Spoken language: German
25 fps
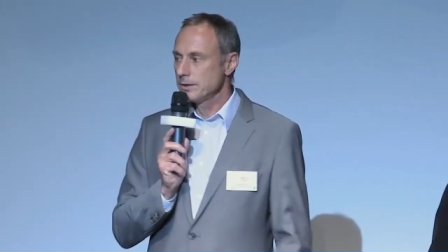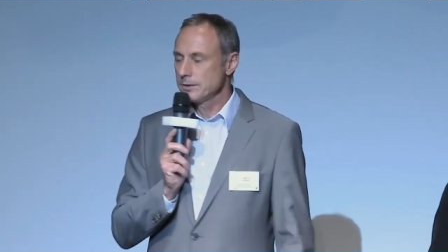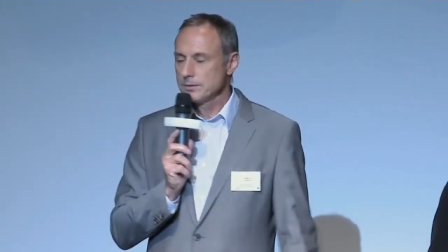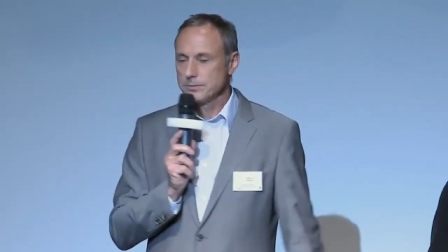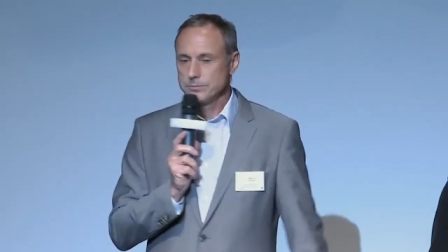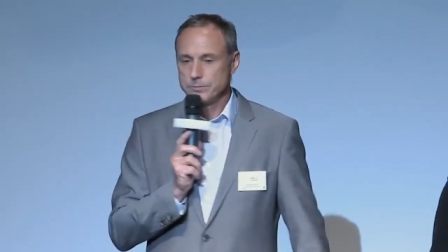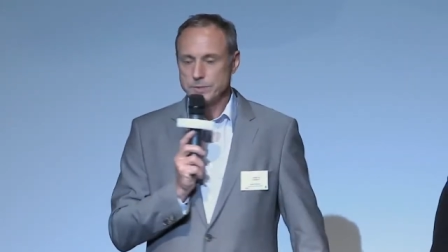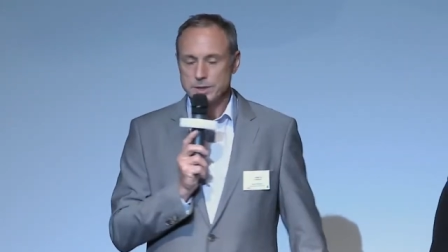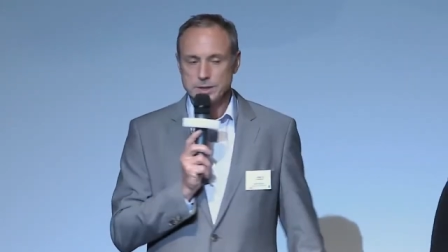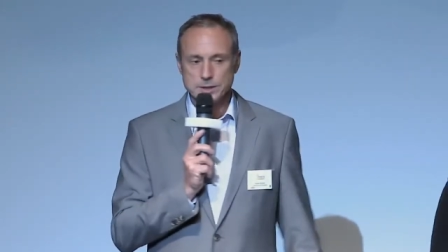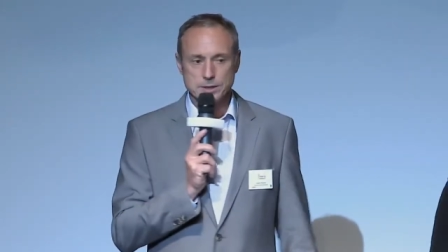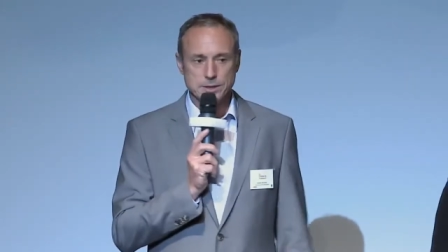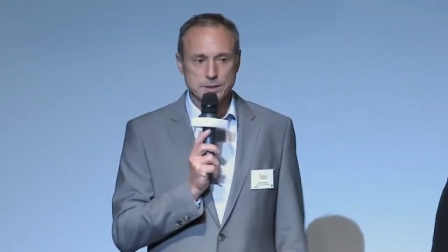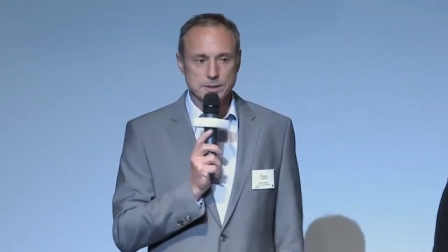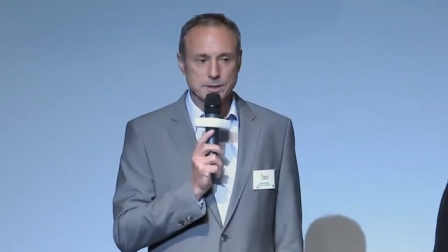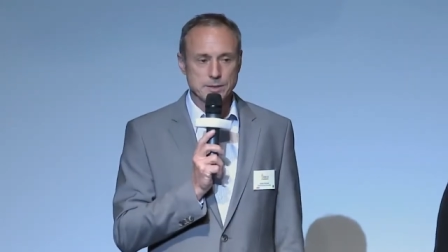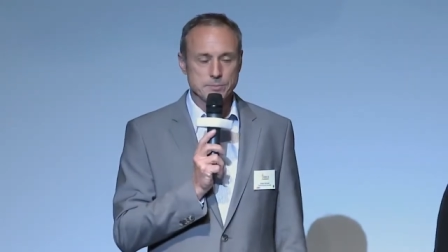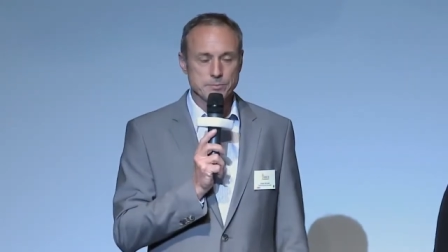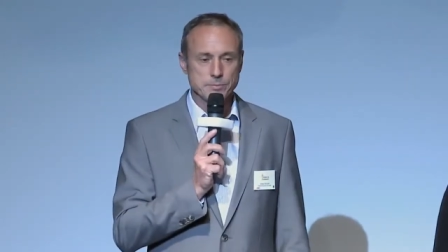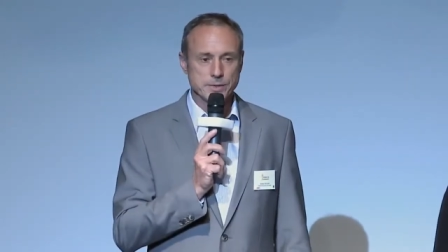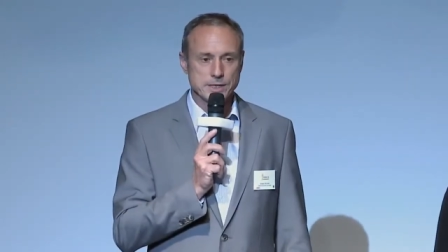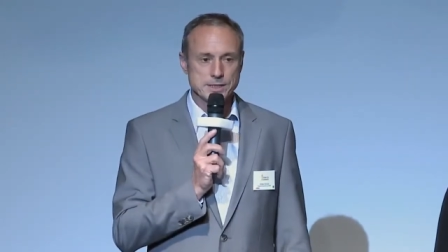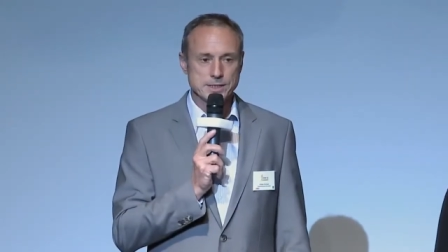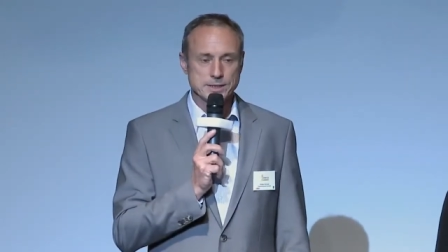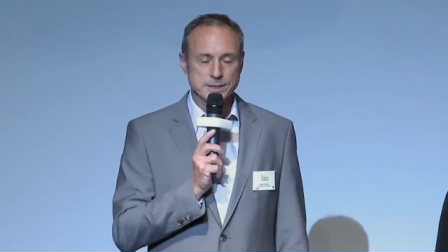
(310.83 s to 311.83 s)
mit dem
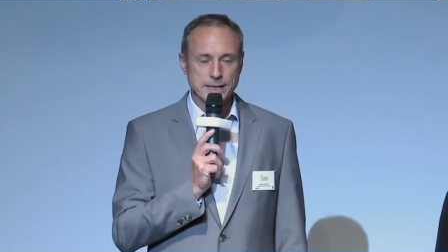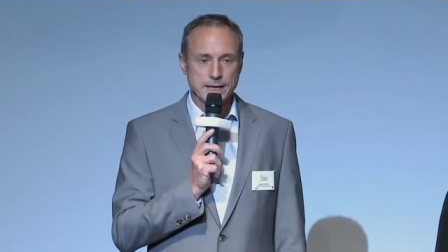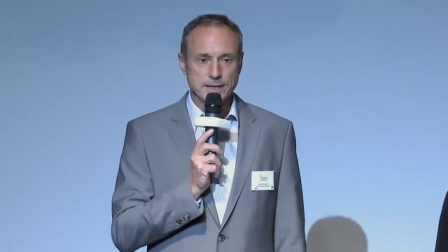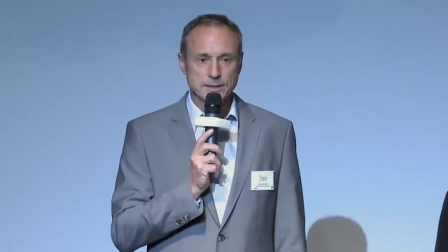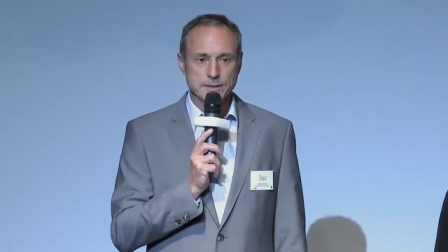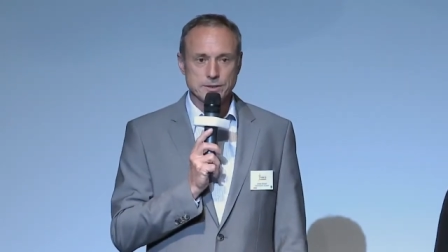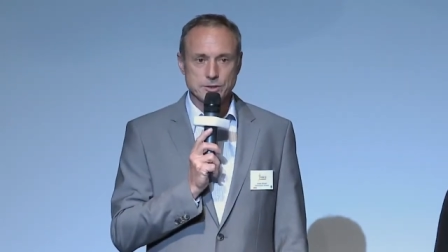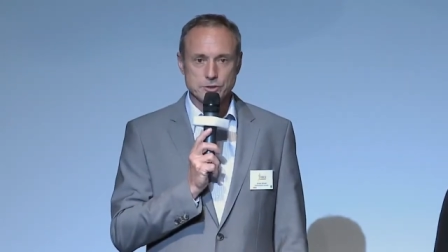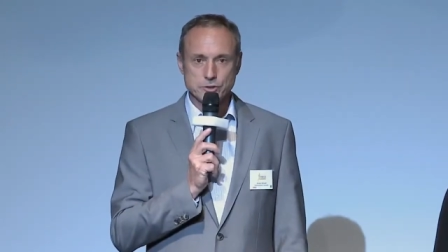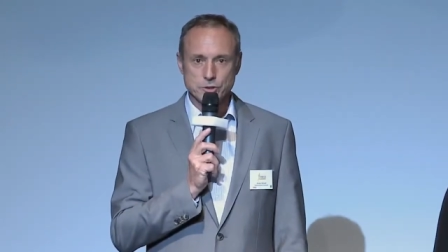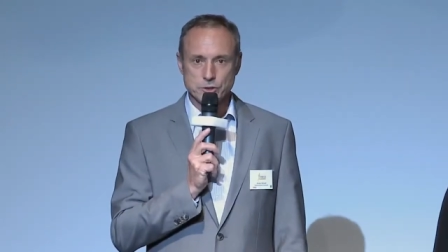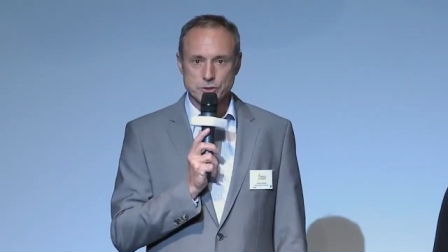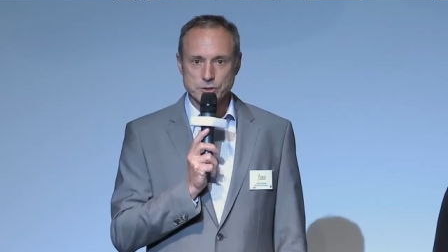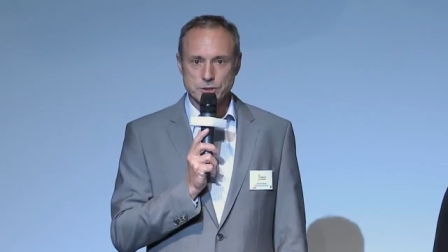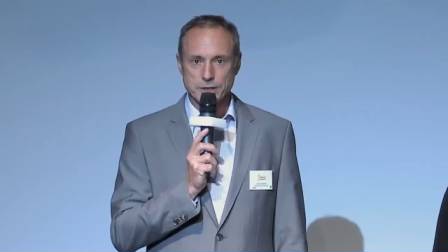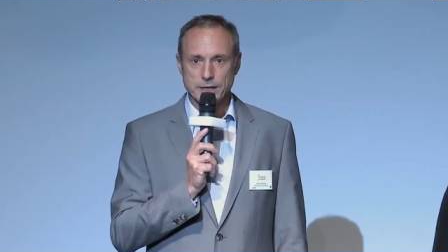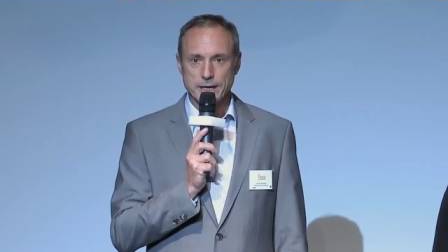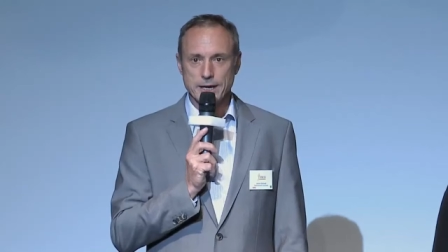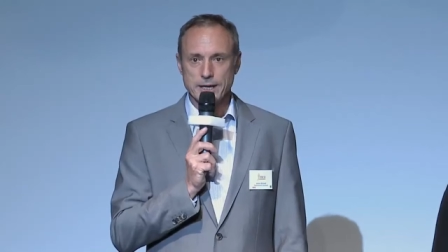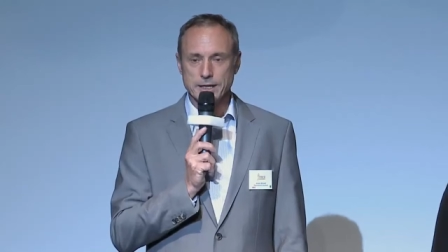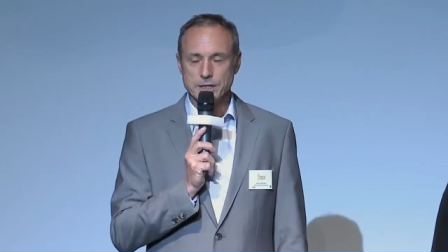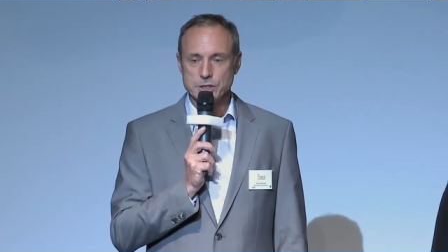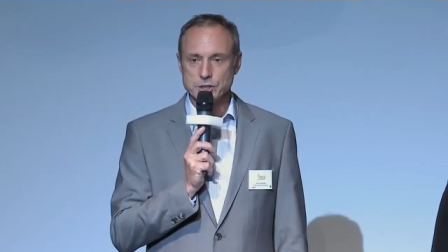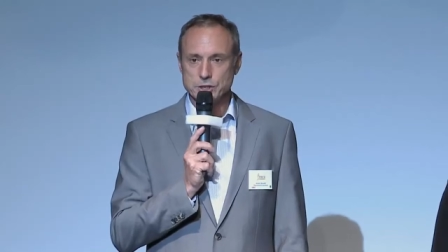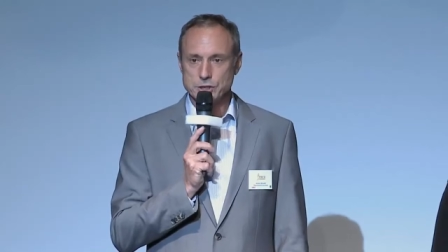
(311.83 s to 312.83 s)
Präsidenten des
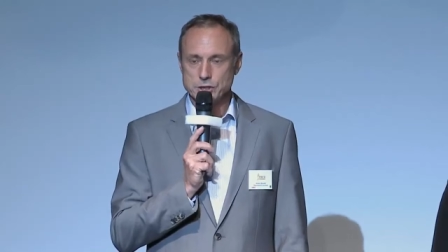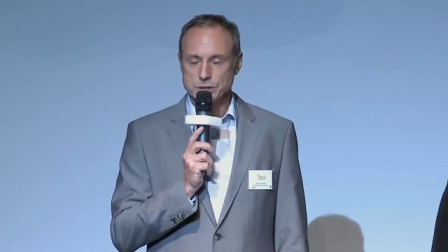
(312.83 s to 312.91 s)
österreichischen